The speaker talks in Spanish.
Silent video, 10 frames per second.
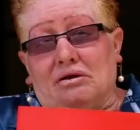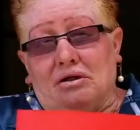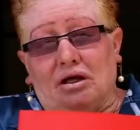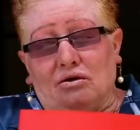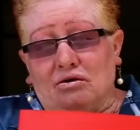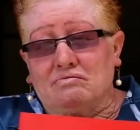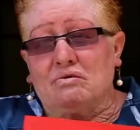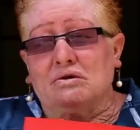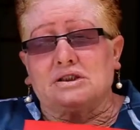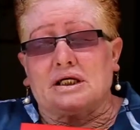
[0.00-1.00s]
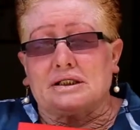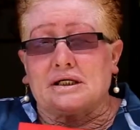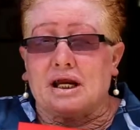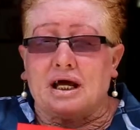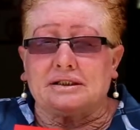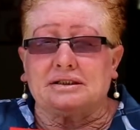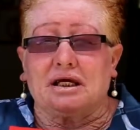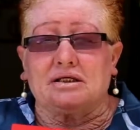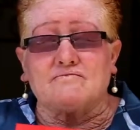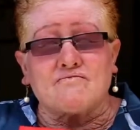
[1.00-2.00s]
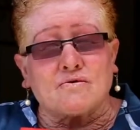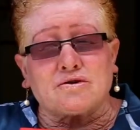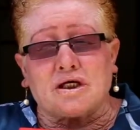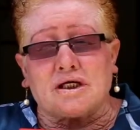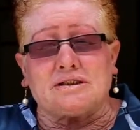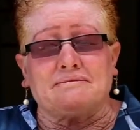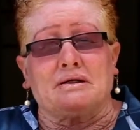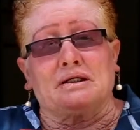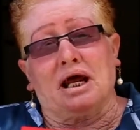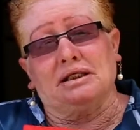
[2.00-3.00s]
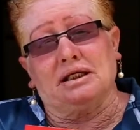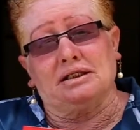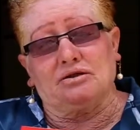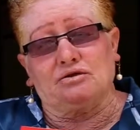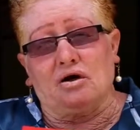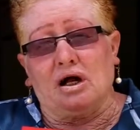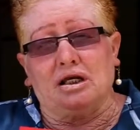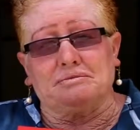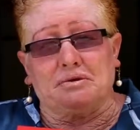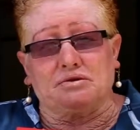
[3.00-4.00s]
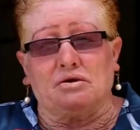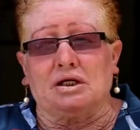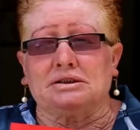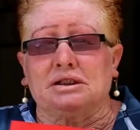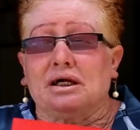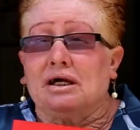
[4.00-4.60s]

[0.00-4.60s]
Le doy muchas gracias, muchísimas gracias a todas las personas